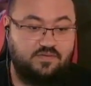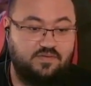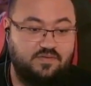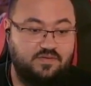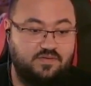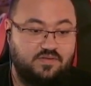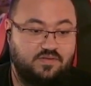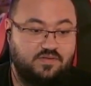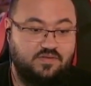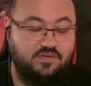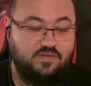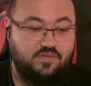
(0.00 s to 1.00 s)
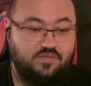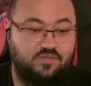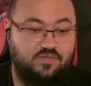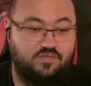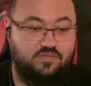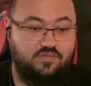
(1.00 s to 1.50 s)
Sizin
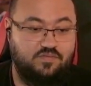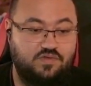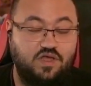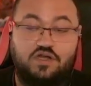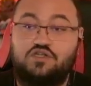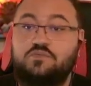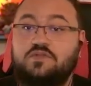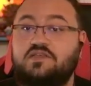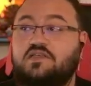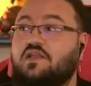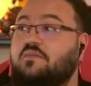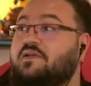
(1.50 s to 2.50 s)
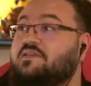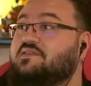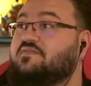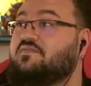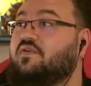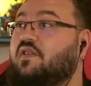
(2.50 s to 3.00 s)
Karşıma Kira
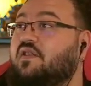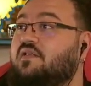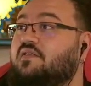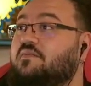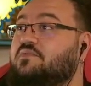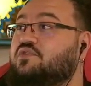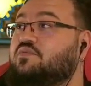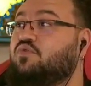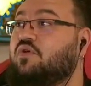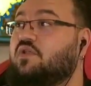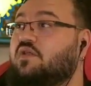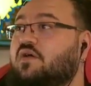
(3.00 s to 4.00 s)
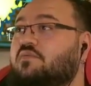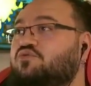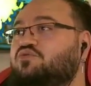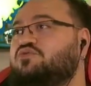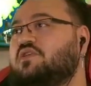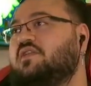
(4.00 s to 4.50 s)
dikilemezsin falan demiş bu arada. Abi
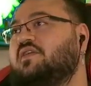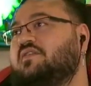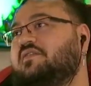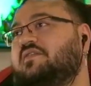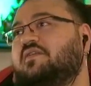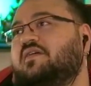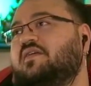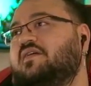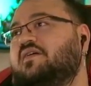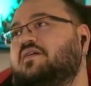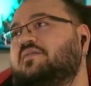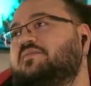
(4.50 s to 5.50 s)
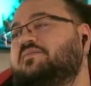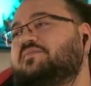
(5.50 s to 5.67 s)
güncellendi kira ya.